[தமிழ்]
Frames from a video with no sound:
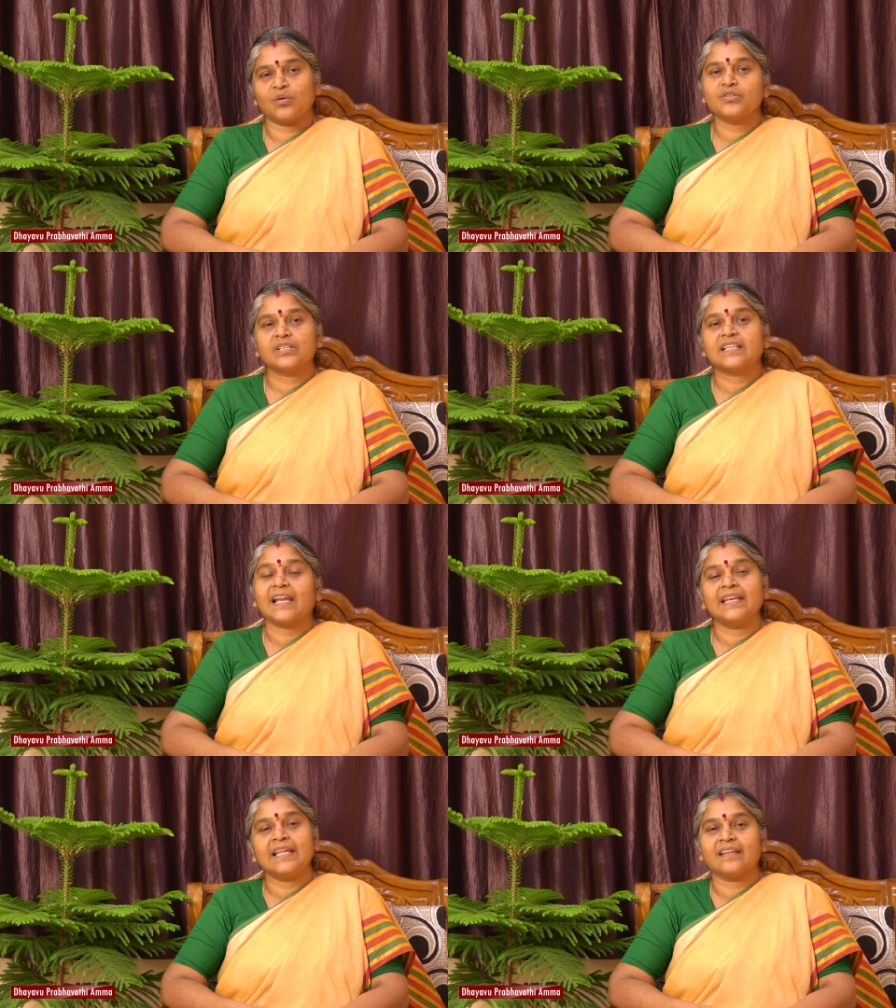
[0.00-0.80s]
கொஞ்சம்
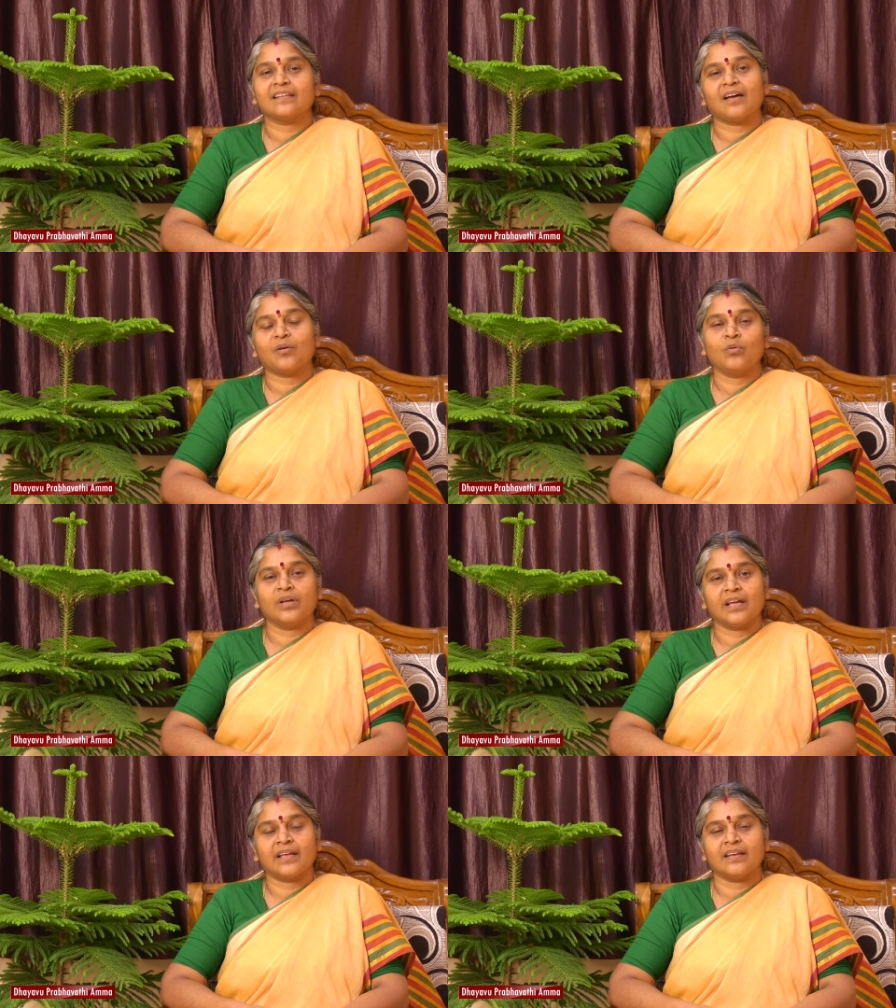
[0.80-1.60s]
தண்ணி இருந்தால்
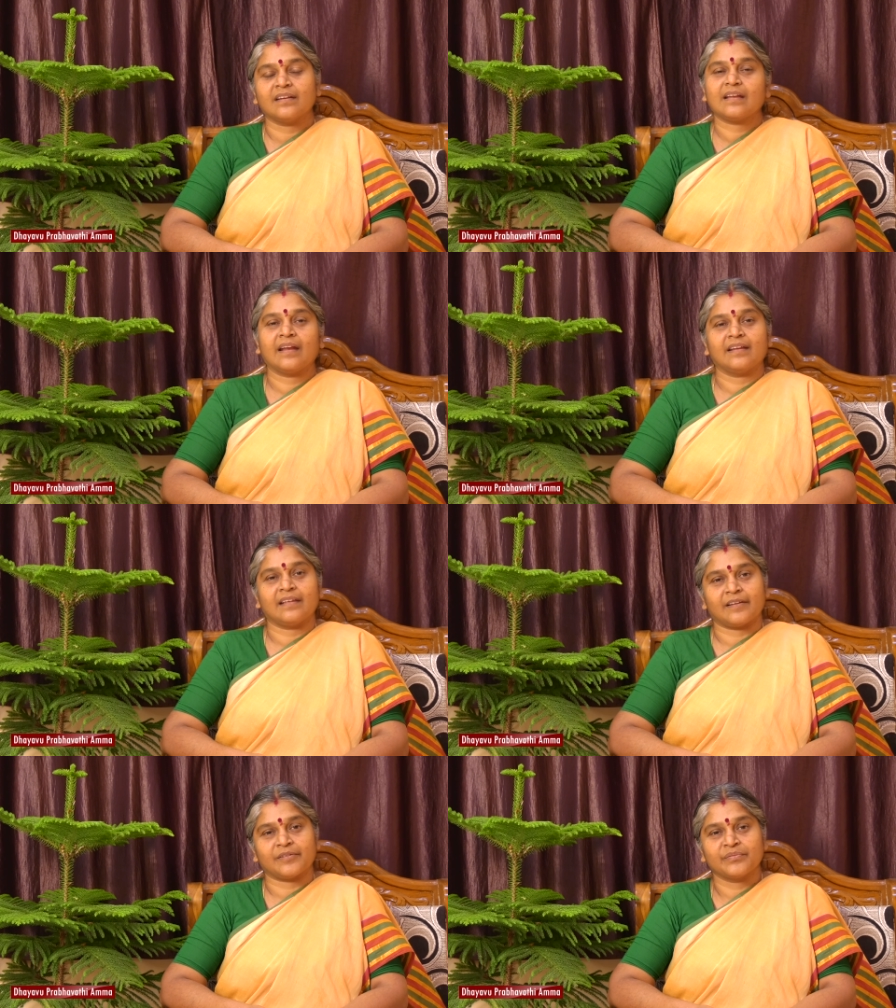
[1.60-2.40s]
கொடுங்க என்று
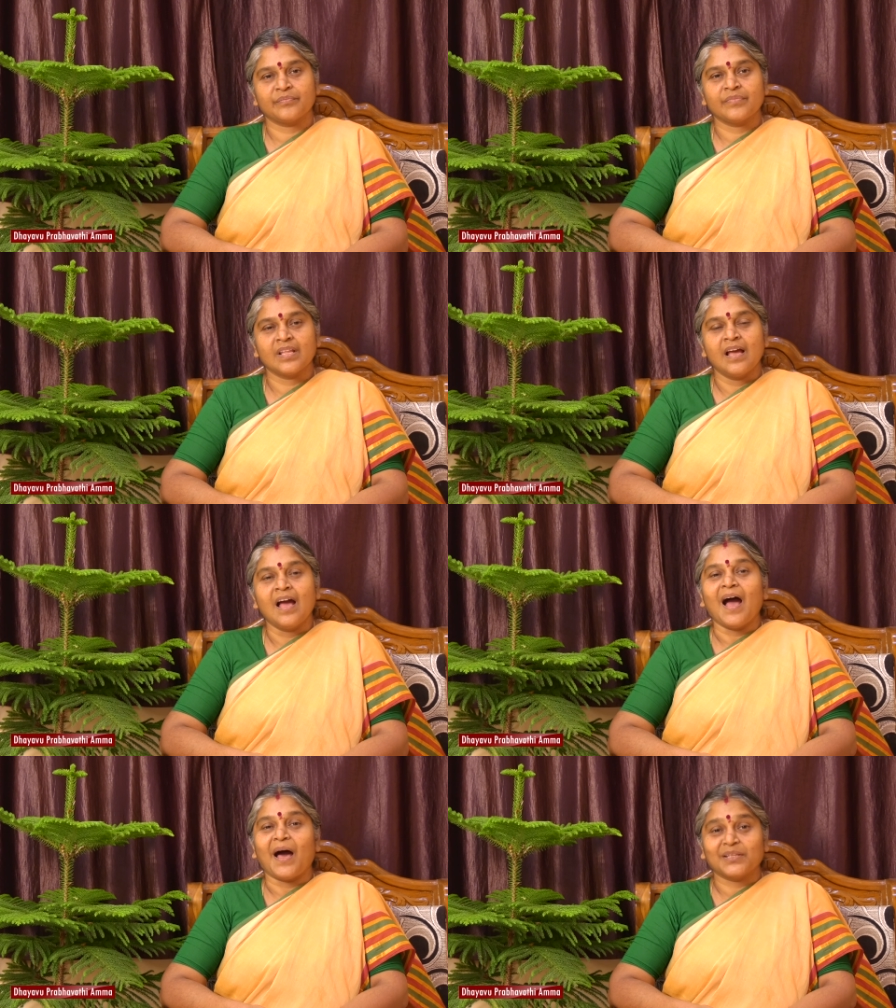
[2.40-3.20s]
கேட்கிறார்
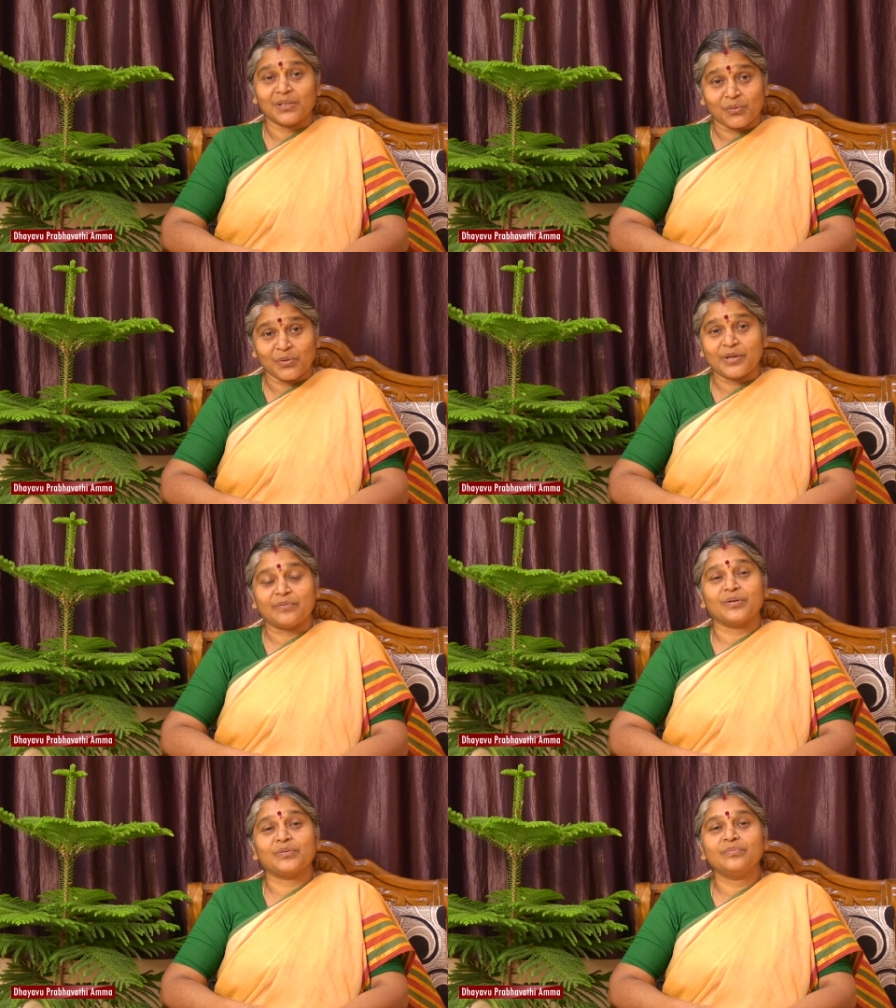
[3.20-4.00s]
அந்த
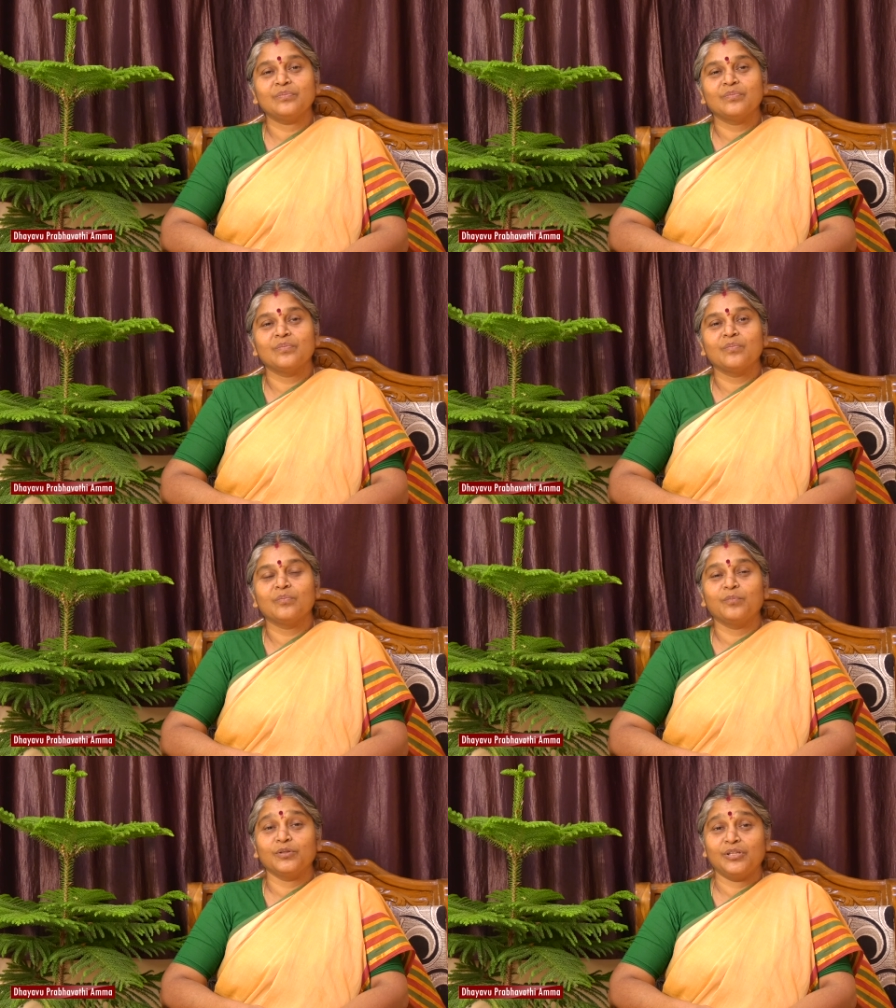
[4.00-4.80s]
குயவனும்
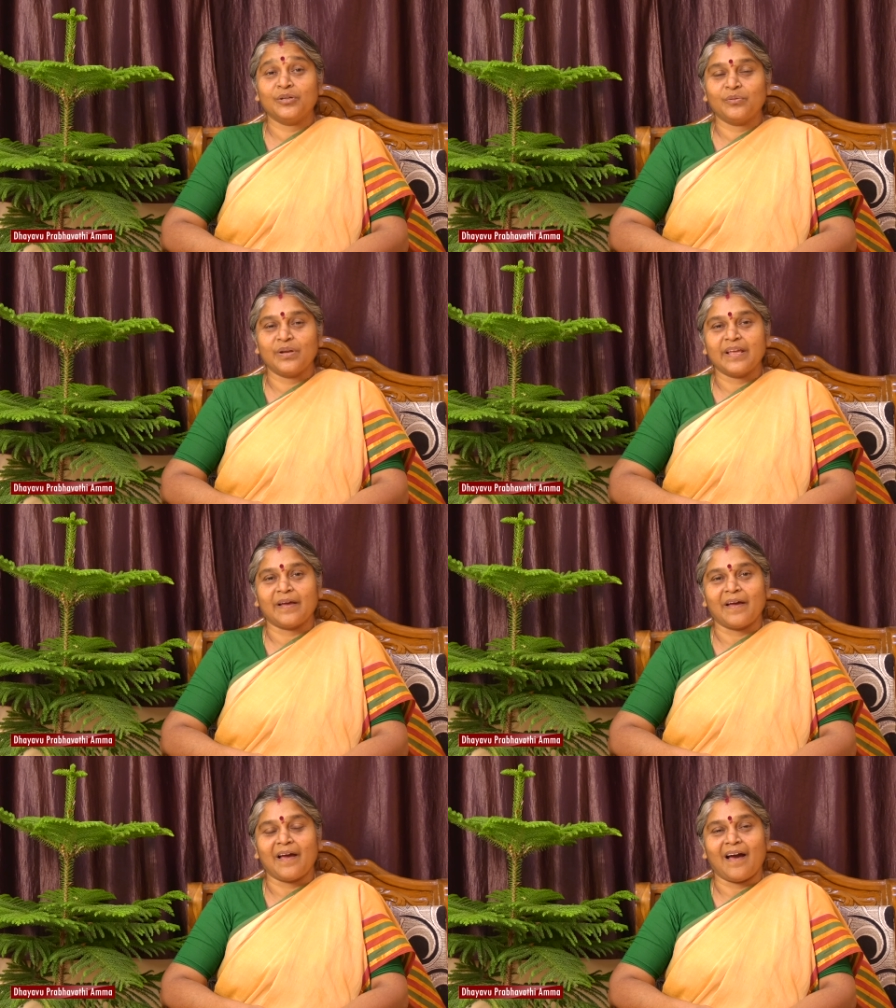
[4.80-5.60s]
புத்தனுடைய
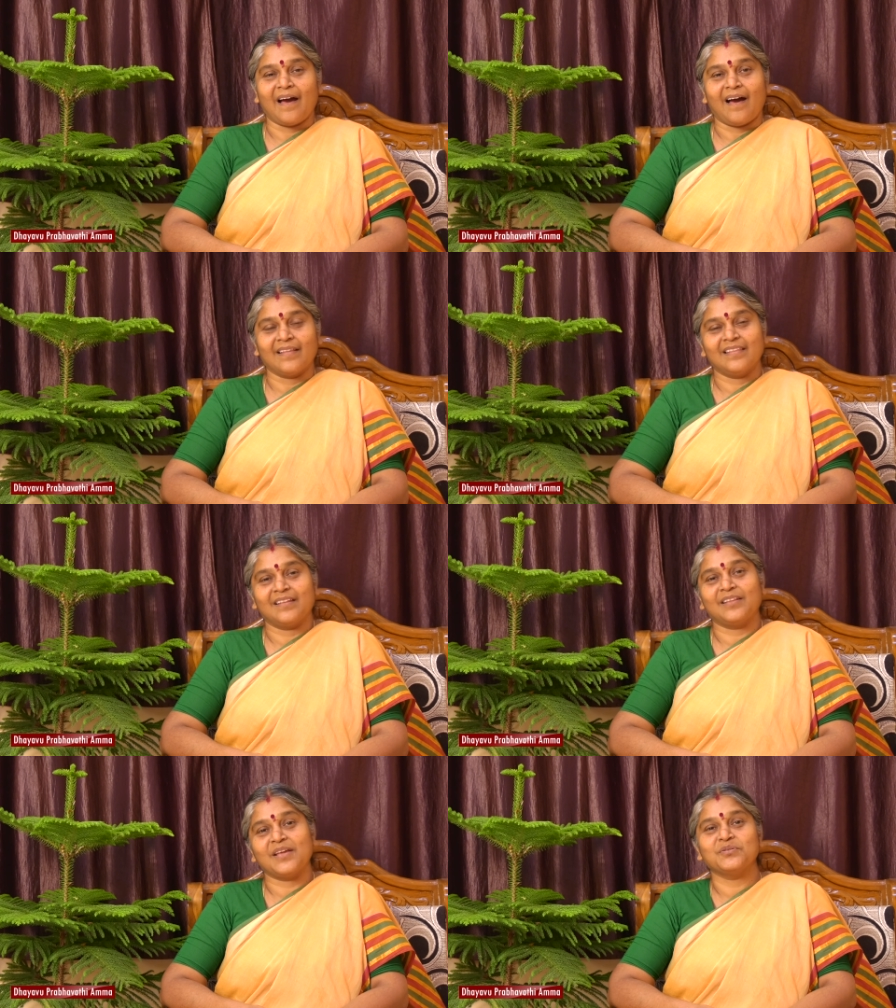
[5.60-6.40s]

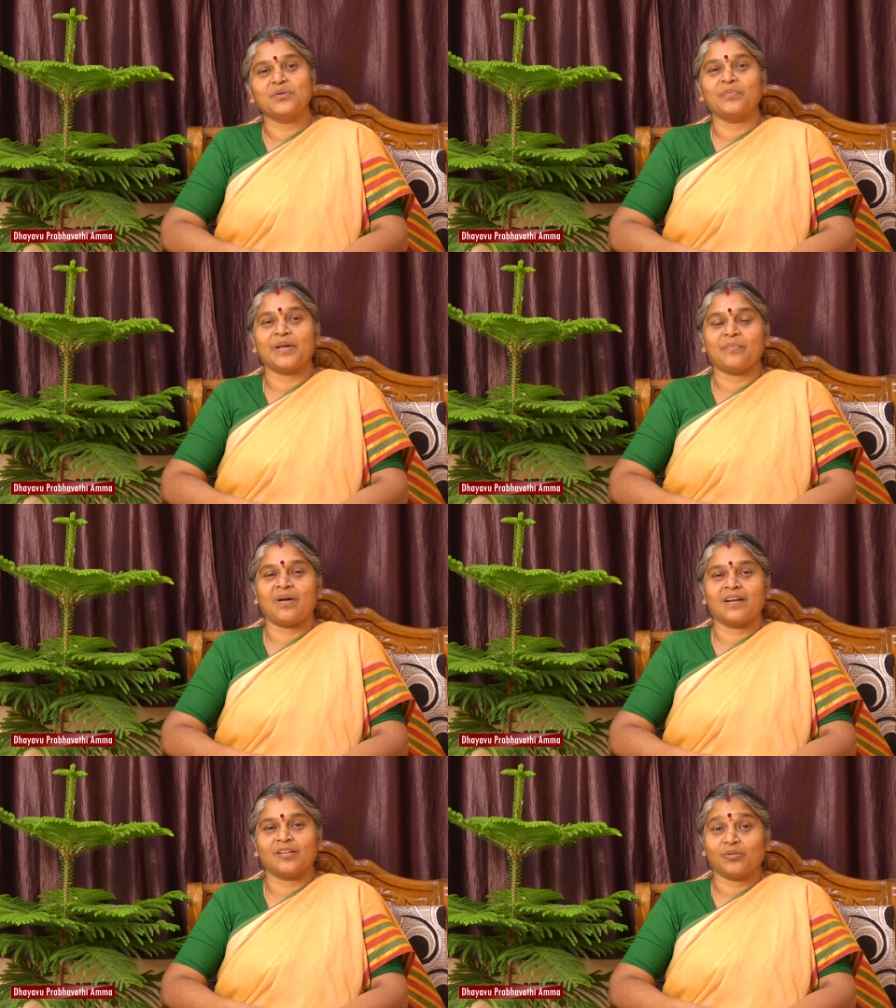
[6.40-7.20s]
அந்த
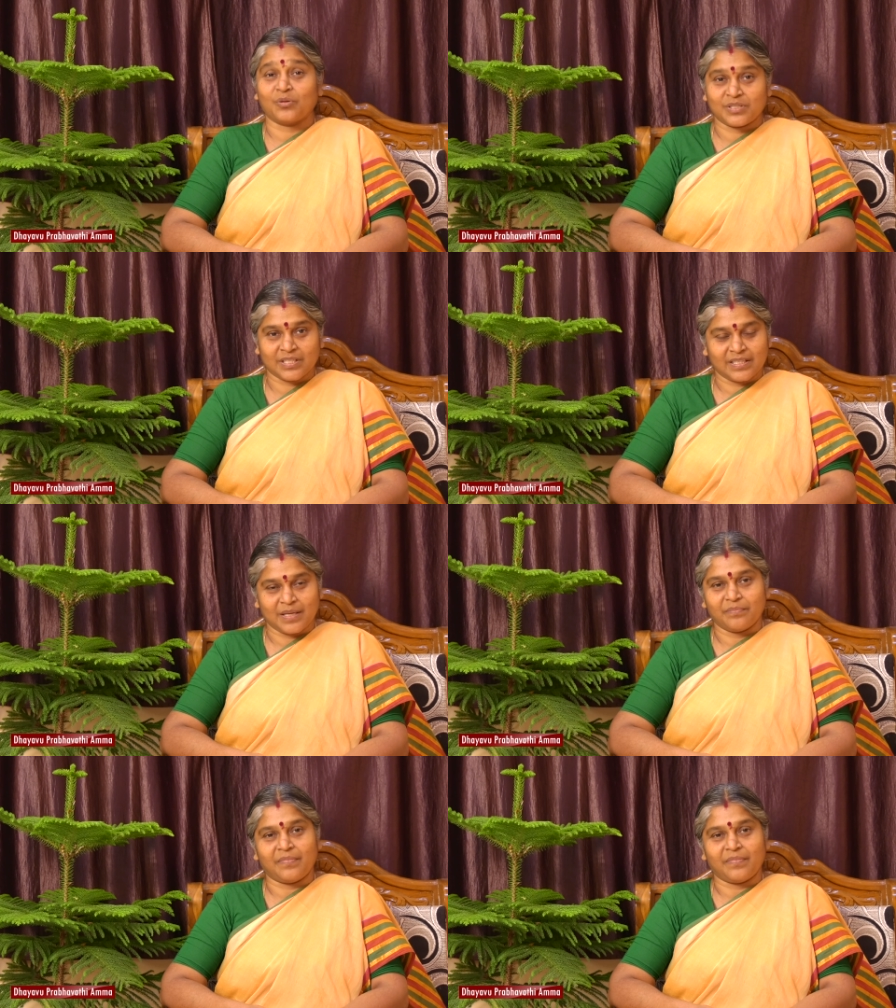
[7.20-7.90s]
தேஜோமயமான தோற்றத்தை